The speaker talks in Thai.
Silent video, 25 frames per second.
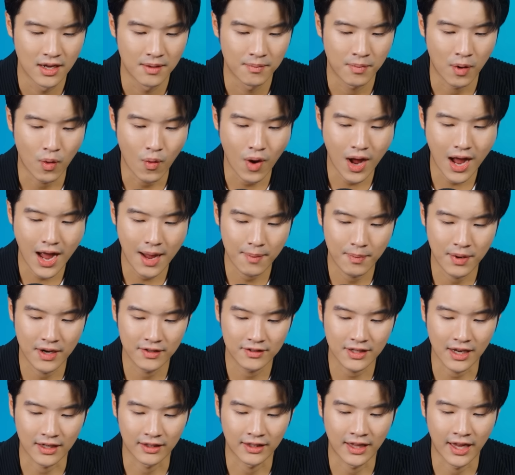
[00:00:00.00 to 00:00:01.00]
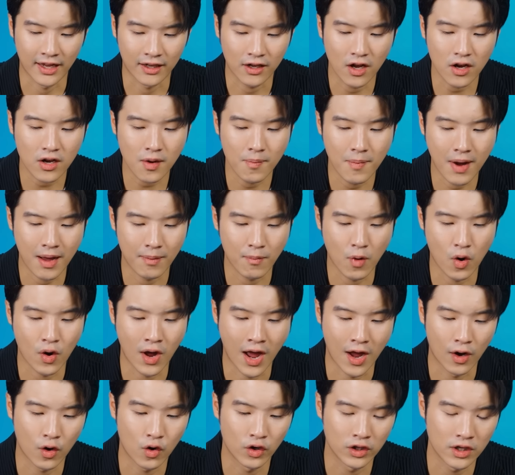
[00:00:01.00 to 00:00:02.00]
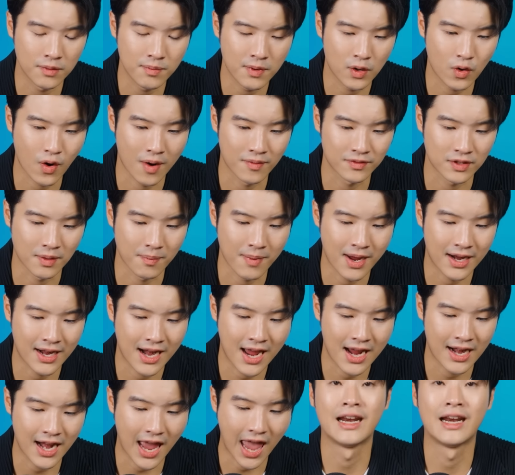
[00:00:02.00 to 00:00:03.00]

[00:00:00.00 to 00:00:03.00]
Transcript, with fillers: เพราะว่าบริษัทเทคก็กำลังมองหาคนที่มีความสามารถด้าน